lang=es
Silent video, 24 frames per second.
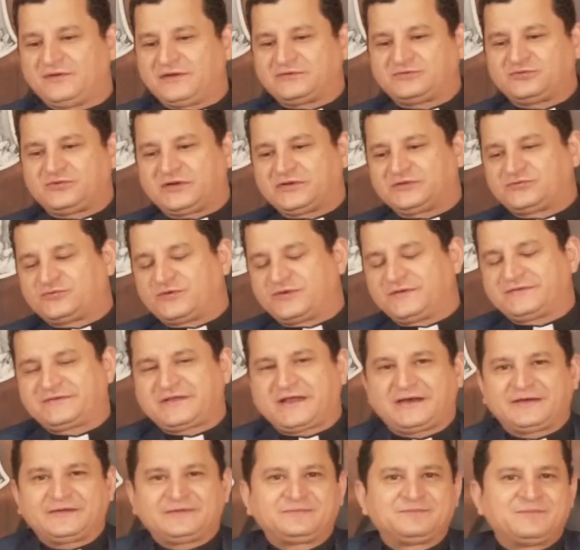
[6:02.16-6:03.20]
en las oraciones
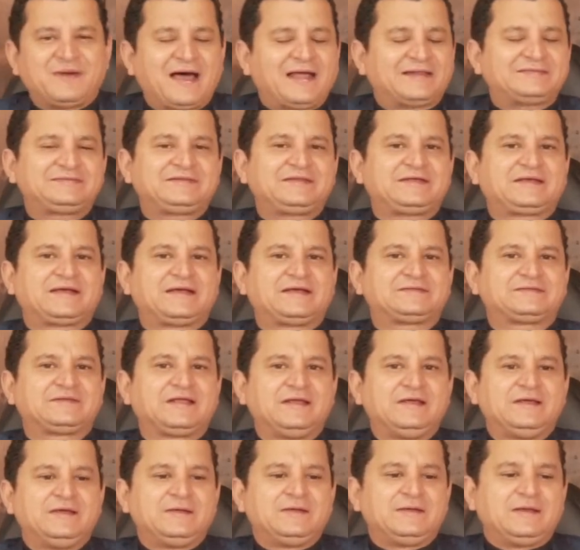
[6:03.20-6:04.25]
carismáticas,
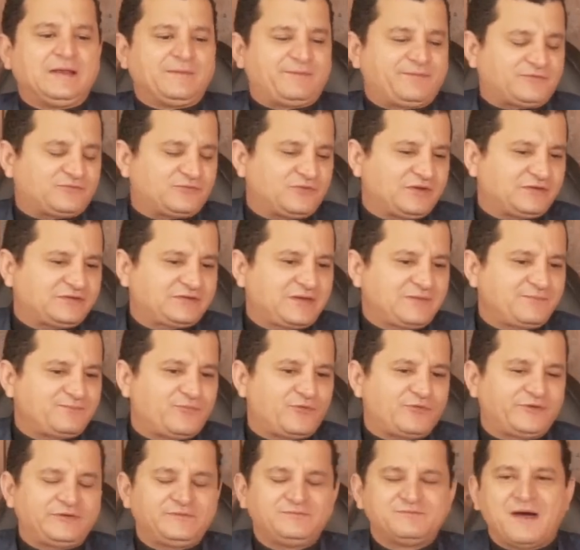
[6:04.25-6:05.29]
las personas que
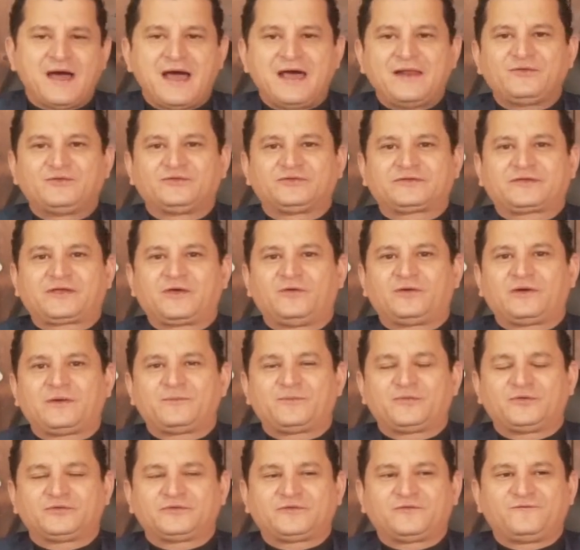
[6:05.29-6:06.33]
imponen manos, que oran
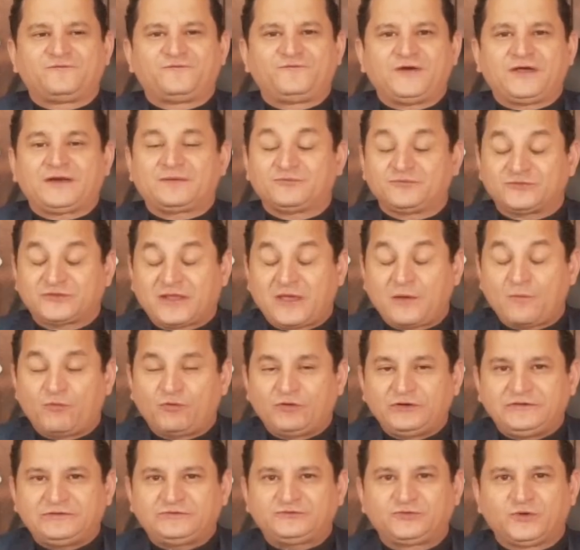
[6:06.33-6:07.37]
por los enfermos. Qué
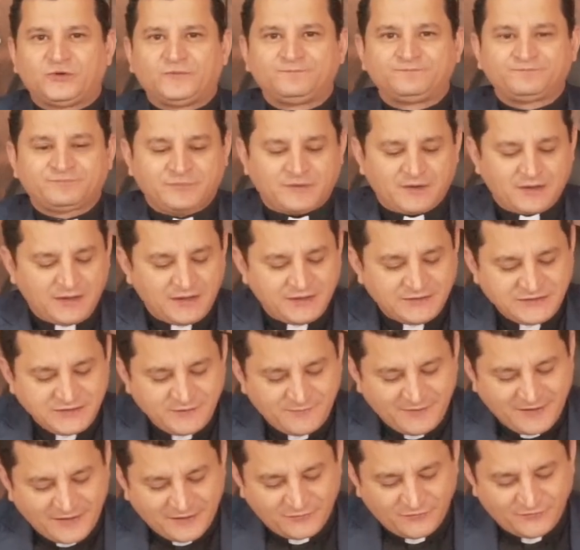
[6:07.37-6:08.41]
bonito es
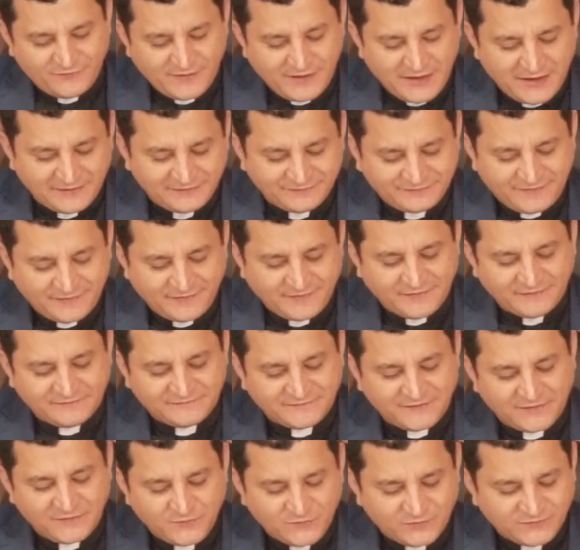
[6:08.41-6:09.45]
llevarlo delante del
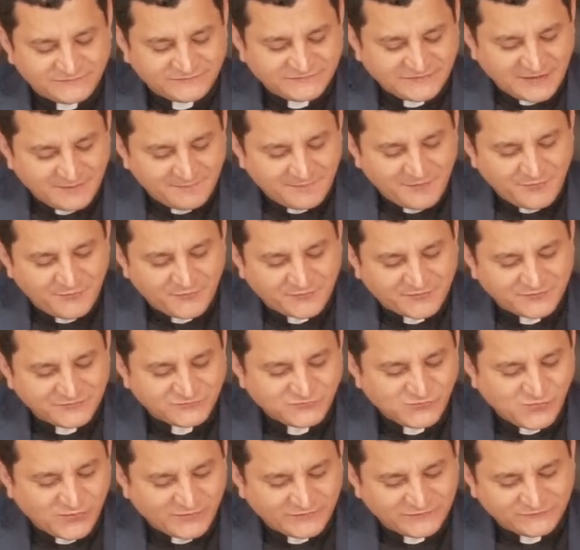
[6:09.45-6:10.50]
Señor y Salvador
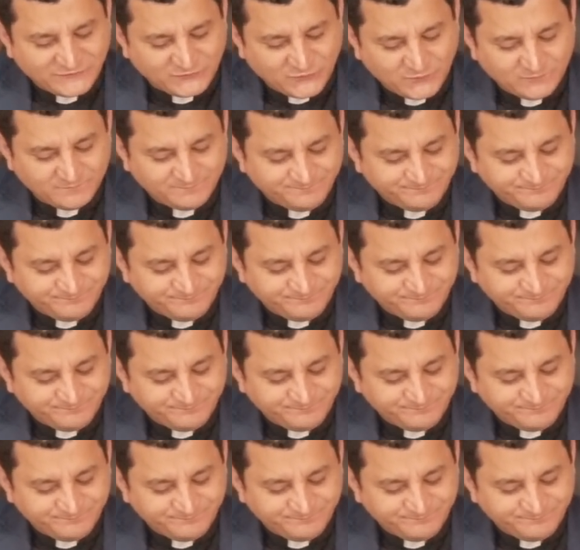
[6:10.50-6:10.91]
Jesucristo.